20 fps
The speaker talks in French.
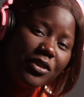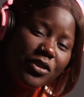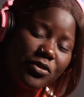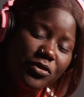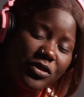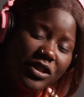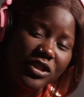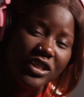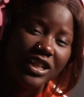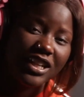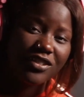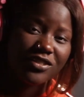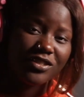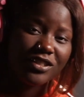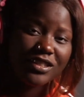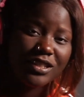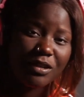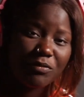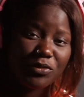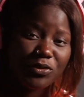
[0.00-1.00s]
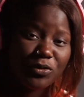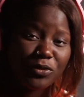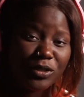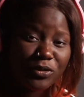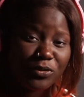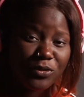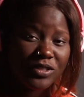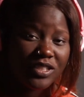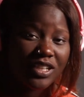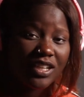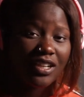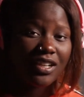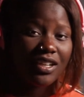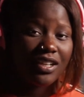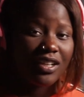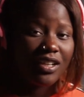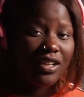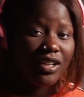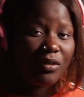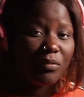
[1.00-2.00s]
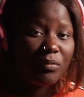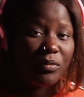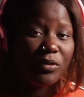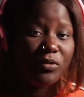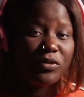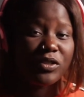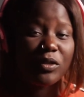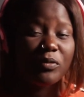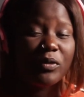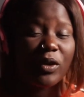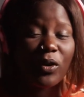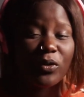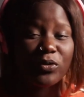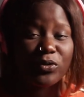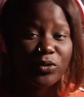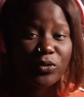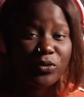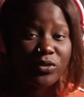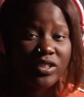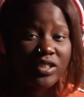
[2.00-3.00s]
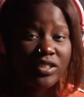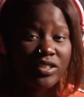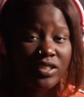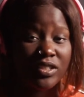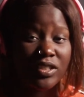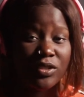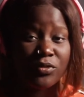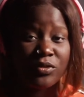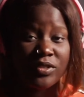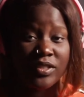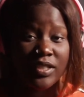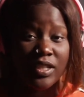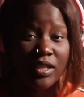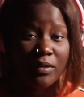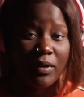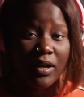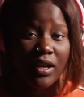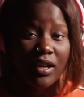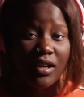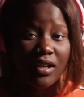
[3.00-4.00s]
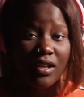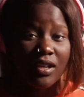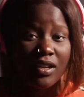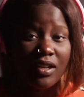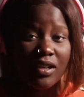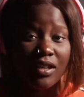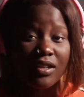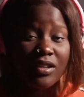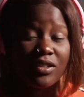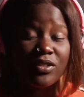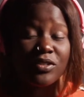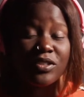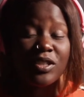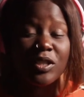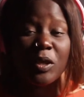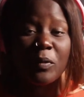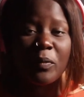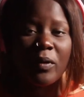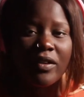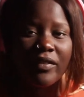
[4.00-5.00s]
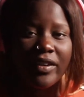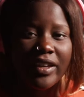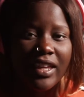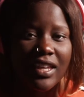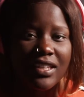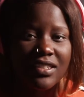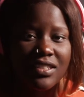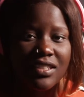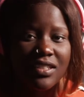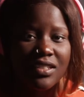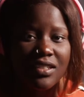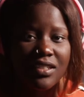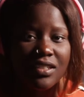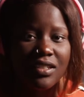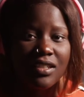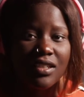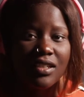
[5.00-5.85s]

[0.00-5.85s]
Je vous ai dit à l'instant que ça me saoulait tout ça. Mais vous êtes bien rendu compte que c'était du cinéma, que c'était pas un vrai casting.